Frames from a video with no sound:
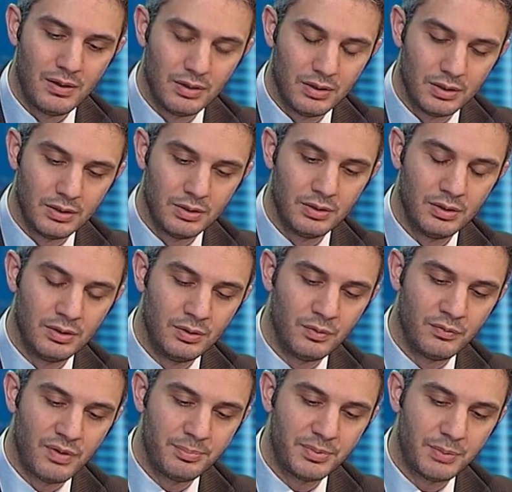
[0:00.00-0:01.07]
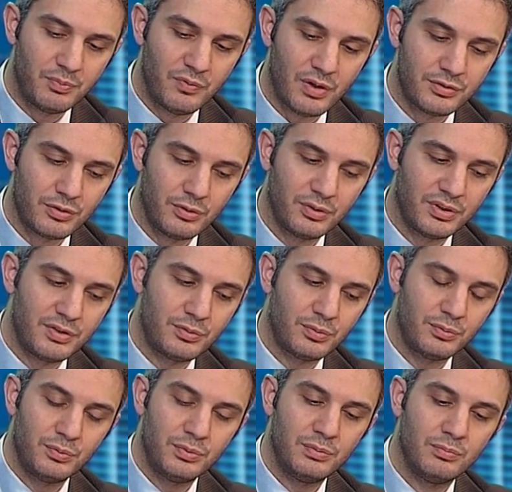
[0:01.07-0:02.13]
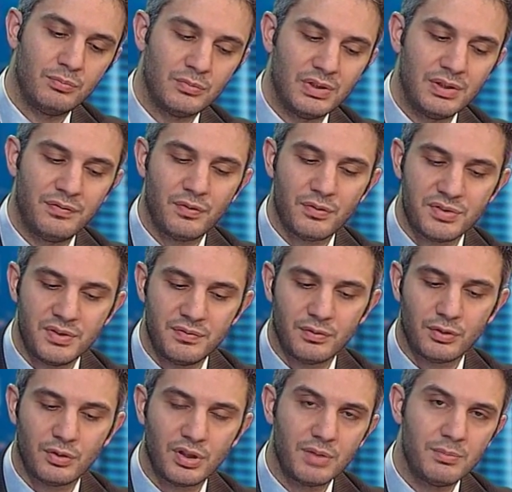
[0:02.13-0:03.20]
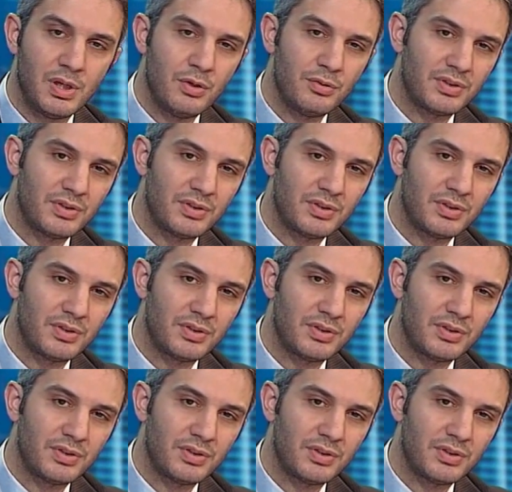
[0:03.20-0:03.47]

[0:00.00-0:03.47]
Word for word: euh, on va peut-être pouvoir s'orienter sur du défensif, entre guillemets.